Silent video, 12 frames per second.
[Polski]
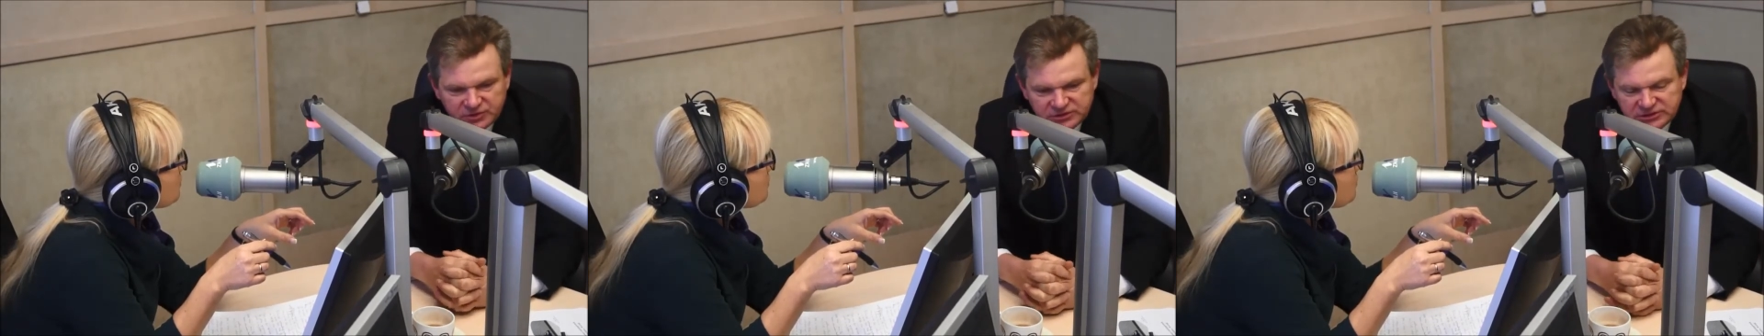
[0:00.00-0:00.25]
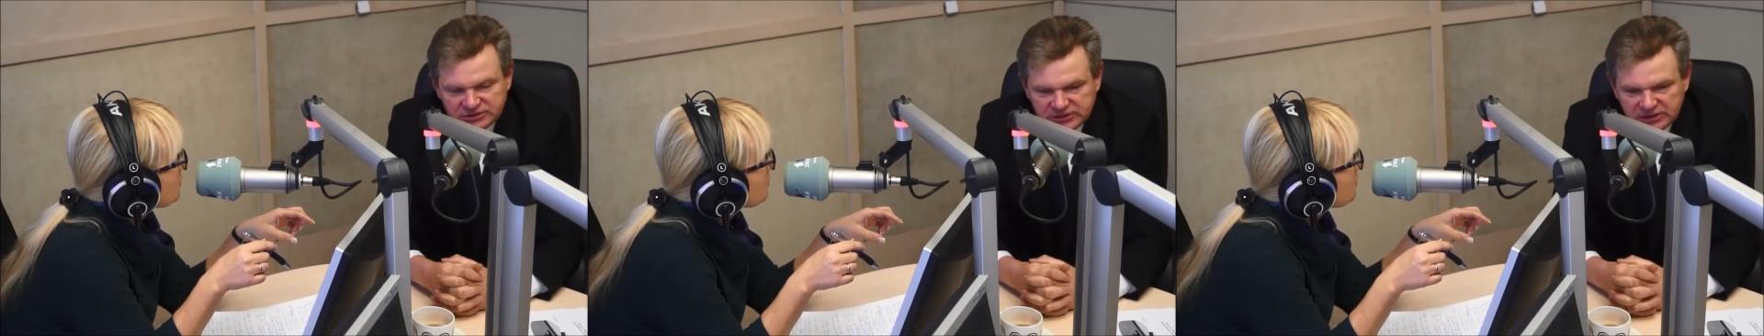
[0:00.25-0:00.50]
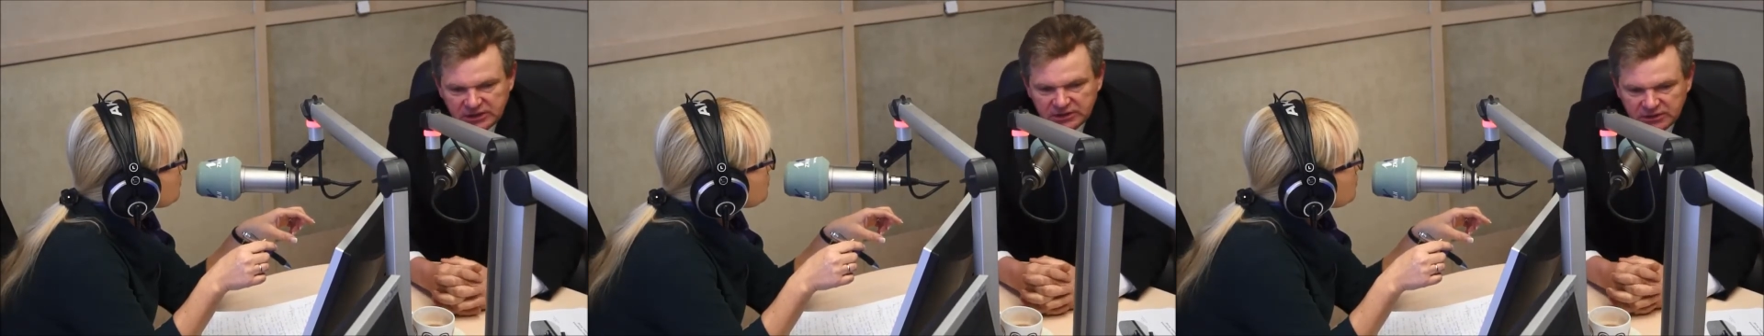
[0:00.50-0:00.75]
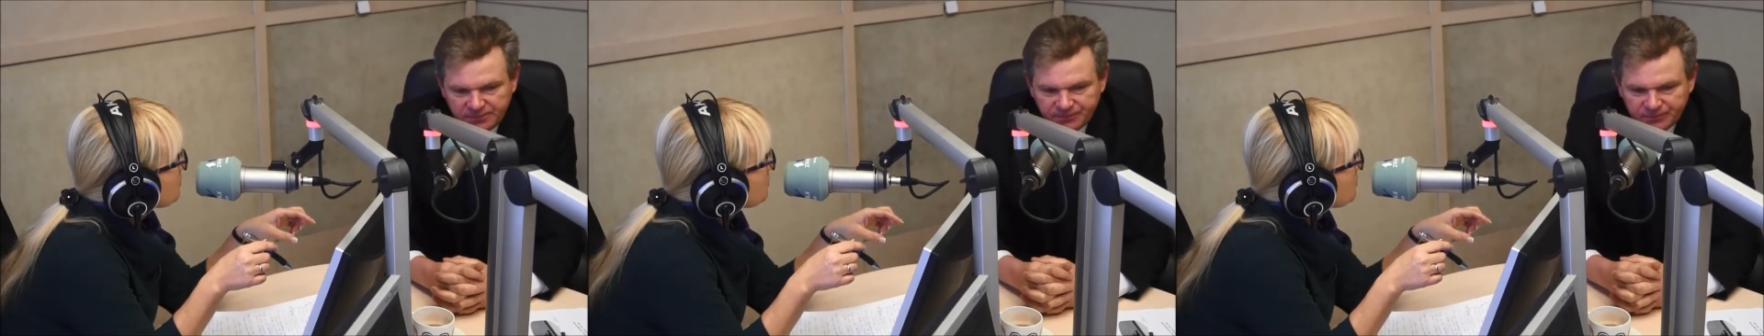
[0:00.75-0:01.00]
decyzja
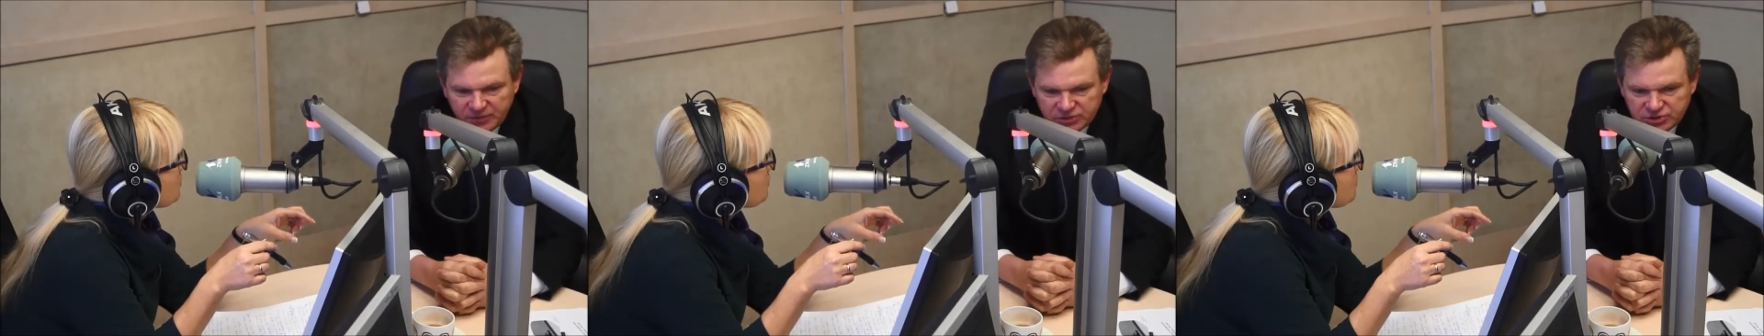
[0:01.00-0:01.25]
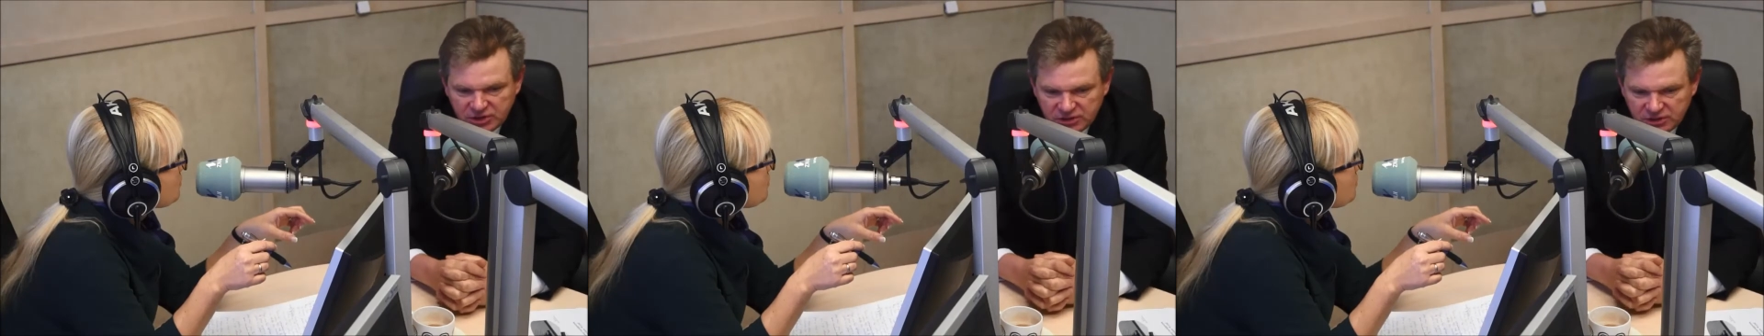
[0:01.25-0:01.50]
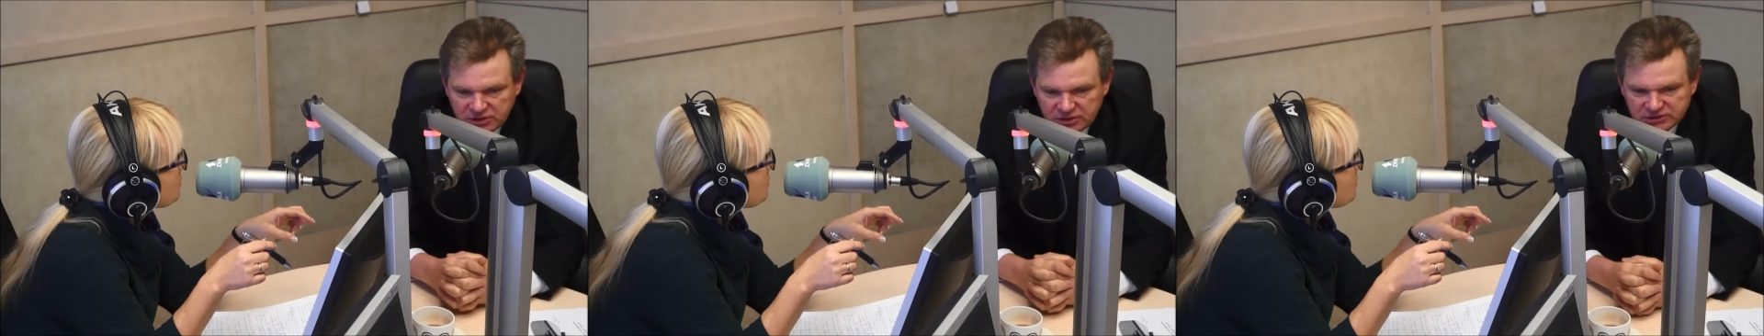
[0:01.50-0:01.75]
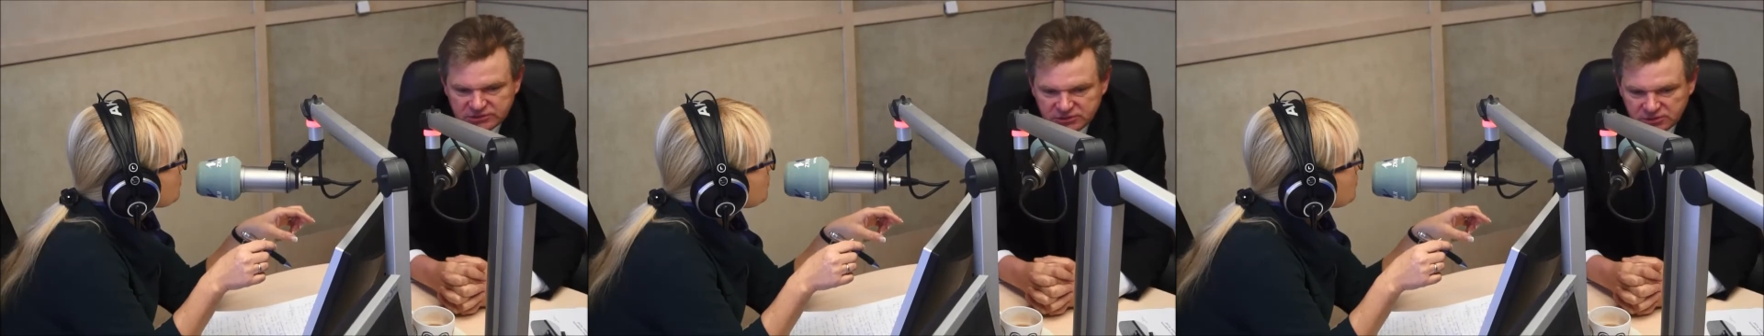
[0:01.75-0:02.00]
Rady Naczelnej
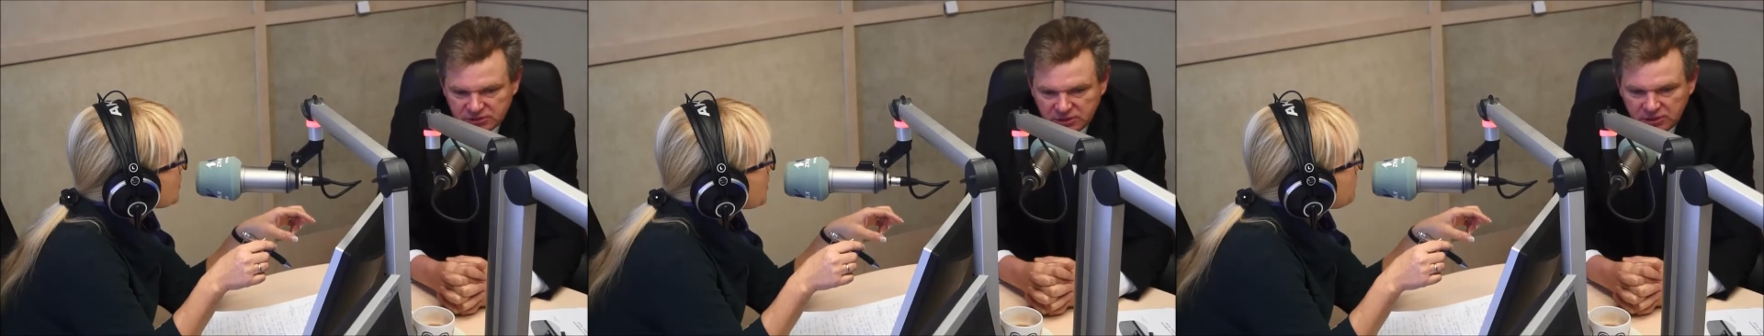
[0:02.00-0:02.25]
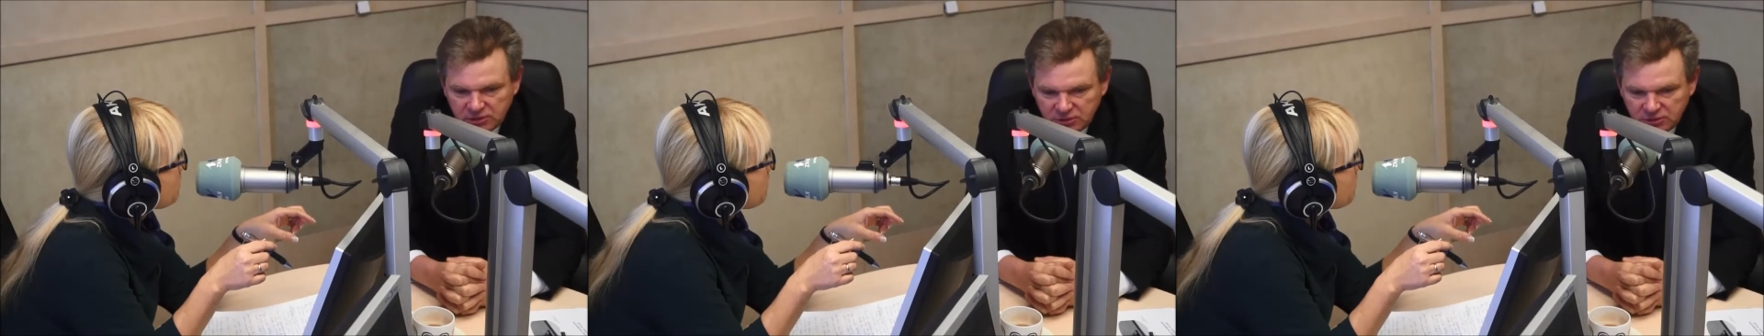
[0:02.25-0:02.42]
jest Y,